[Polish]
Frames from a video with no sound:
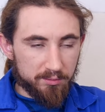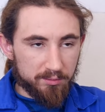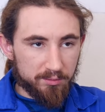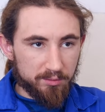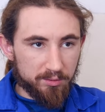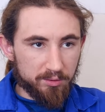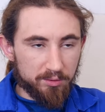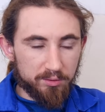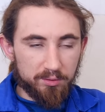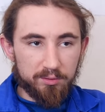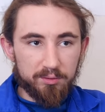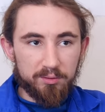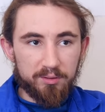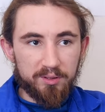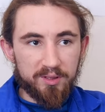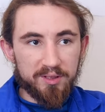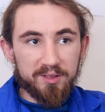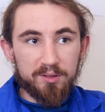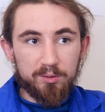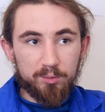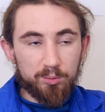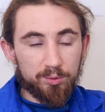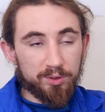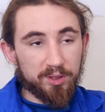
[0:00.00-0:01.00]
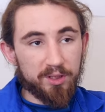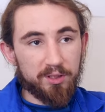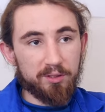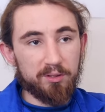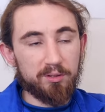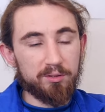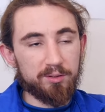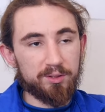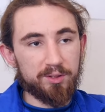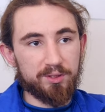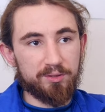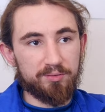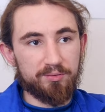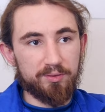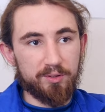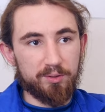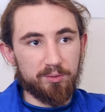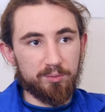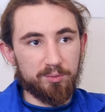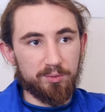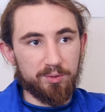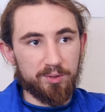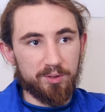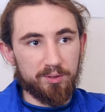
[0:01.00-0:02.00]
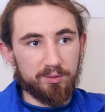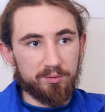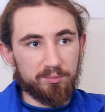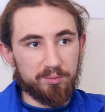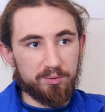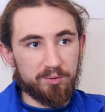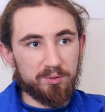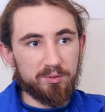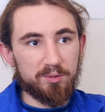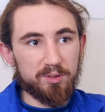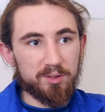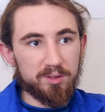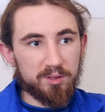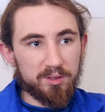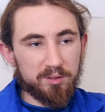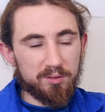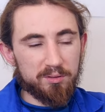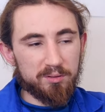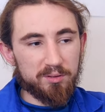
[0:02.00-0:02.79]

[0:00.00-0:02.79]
no to jest duża korzyść fetury, no bo to jest,